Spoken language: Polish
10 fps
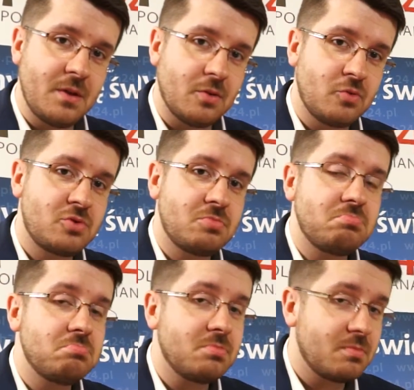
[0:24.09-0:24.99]
Otóż
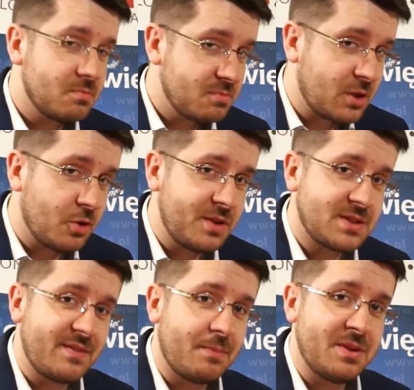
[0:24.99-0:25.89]
tygodnik
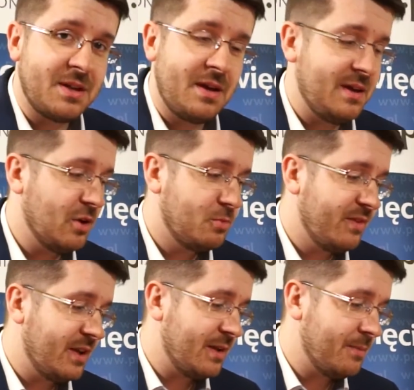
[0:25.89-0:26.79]
stawia pytanie, ja
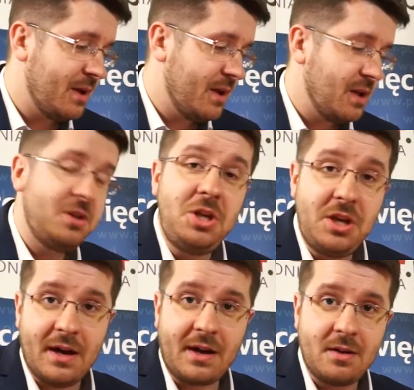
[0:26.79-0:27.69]
odpowiadam
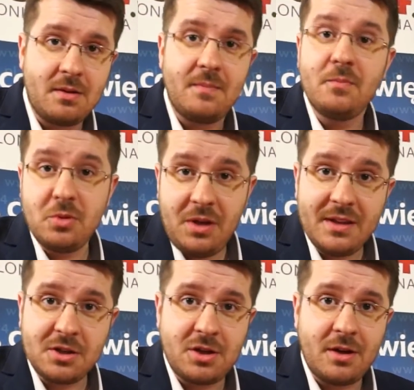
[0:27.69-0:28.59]
nijak, bo nie
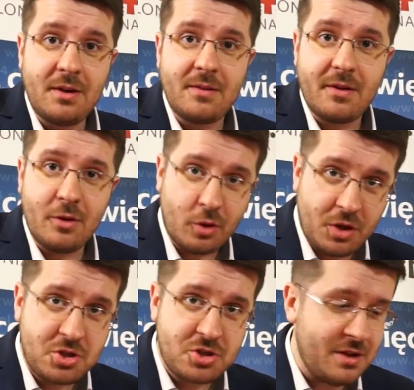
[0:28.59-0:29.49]
da się
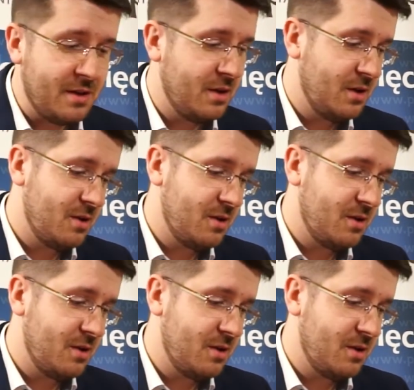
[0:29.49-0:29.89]
logicznie